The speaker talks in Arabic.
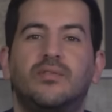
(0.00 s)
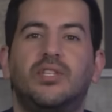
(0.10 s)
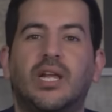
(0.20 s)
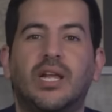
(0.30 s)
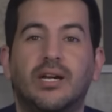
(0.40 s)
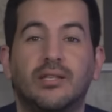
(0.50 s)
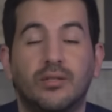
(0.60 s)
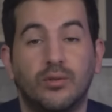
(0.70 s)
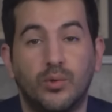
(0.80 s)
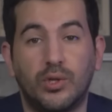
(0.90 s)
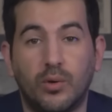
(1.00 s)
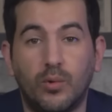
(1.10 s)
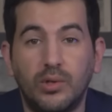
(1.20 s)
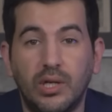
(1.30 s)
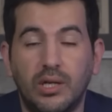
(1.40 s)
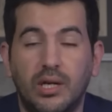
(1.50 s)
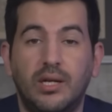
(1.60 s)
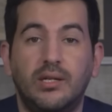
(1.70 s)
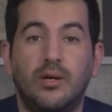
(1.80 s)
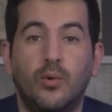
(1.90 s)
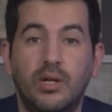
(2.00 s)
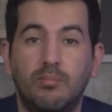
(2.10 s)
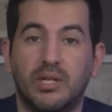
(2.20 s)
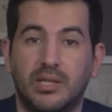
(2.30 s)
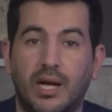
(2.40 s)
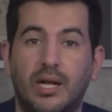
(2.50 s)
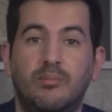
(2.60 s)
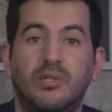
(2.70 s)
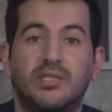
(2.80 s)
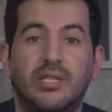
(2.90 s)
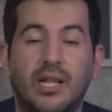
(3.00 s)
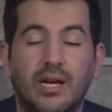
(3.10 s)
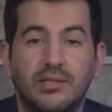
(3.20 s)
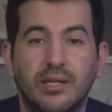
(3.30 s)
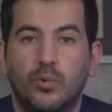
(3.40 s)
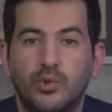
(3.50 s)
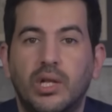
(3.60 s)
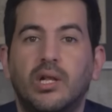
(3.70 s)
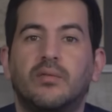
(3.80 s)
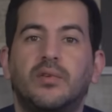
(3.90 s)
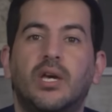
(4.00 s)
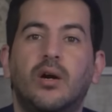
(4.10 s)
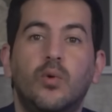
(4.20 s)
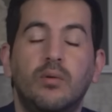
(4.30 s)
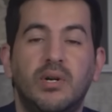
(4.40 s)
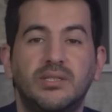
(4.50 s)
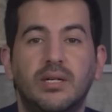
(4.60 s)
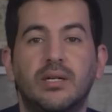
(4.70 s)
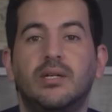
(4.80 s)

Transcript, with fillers: في ذيك العهد وكيقولنا انه لما دخل المسجد الاقصى وصلى فيه اول مره